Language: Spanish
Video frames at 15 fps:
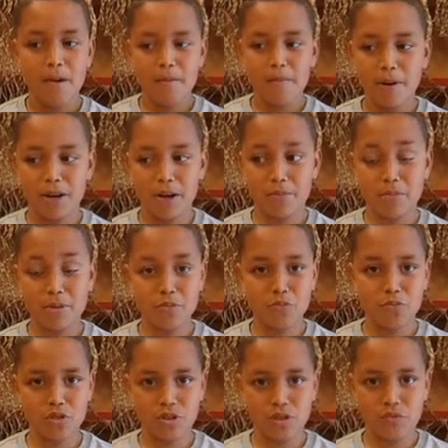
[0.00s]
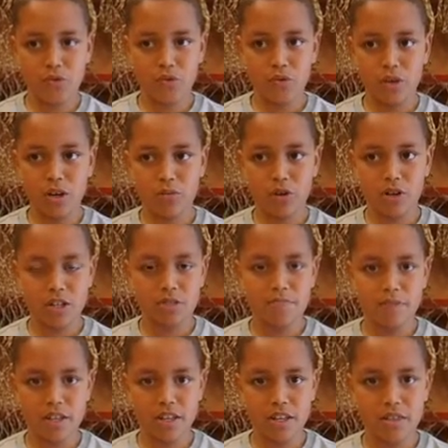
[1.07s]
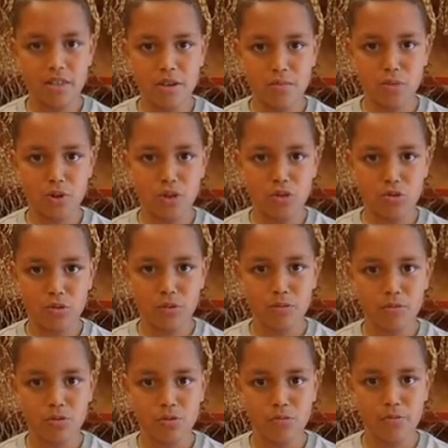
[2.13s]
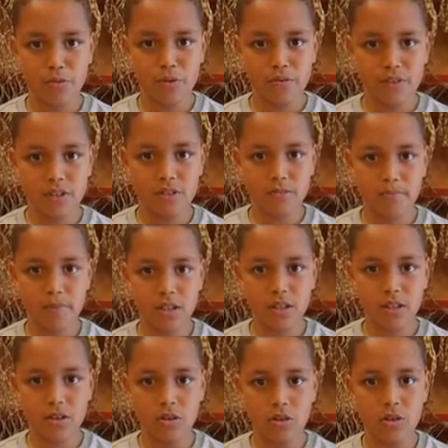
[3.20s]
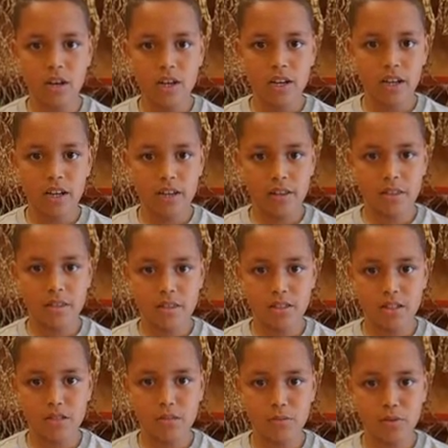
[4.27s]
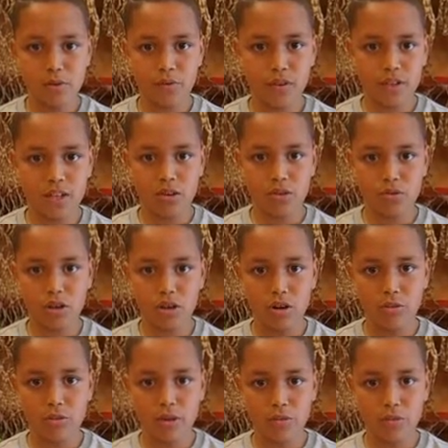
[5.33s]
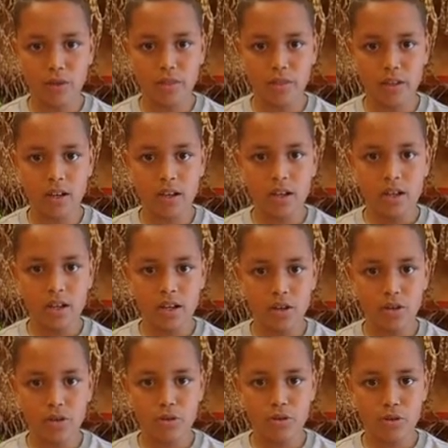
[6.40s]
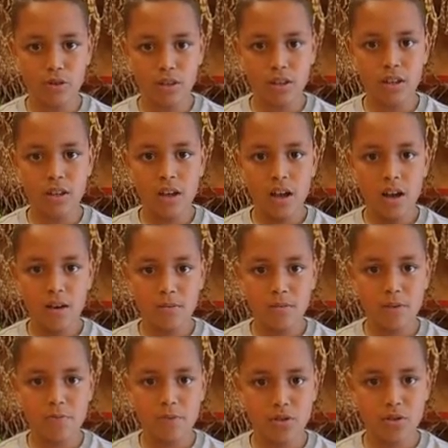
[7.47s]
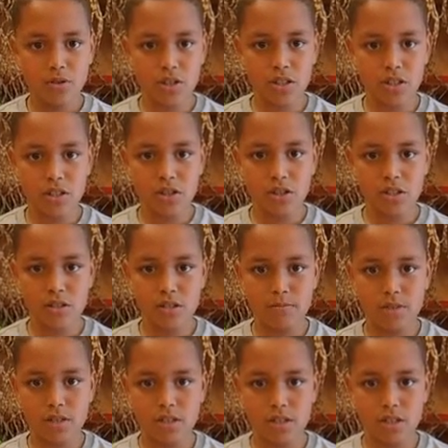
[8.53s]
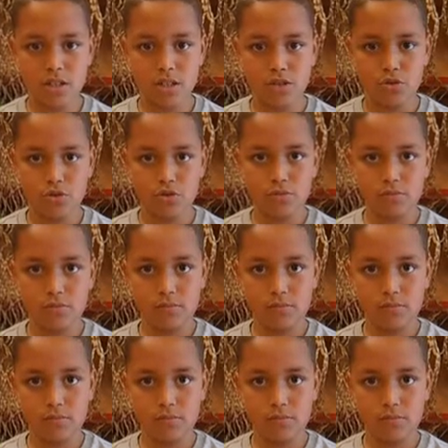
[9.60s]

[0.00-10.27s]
Para mí Muse fue una buena experiencia porque tuvimos un profe simpático y gracias a ese profe ya no tengo vergüenza y conocí a más personas y ahora sé más de ellos.